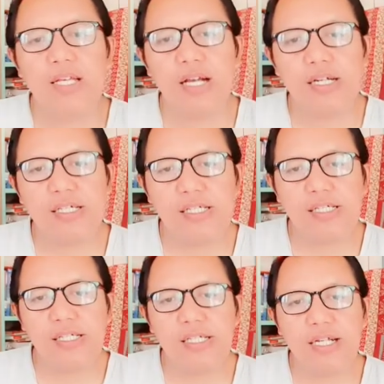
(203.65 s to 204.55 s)
yang
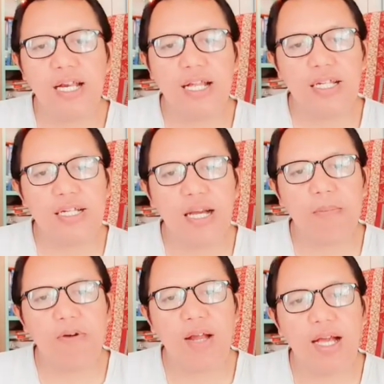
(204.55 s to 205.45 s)
ketiga adalah tidak
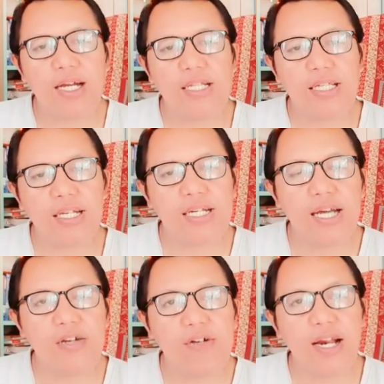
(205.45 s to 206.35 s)
menolak kritik
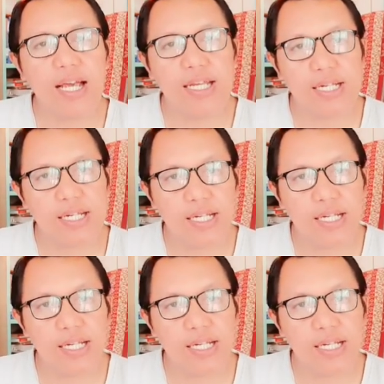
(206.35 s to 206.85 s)
dari orang lain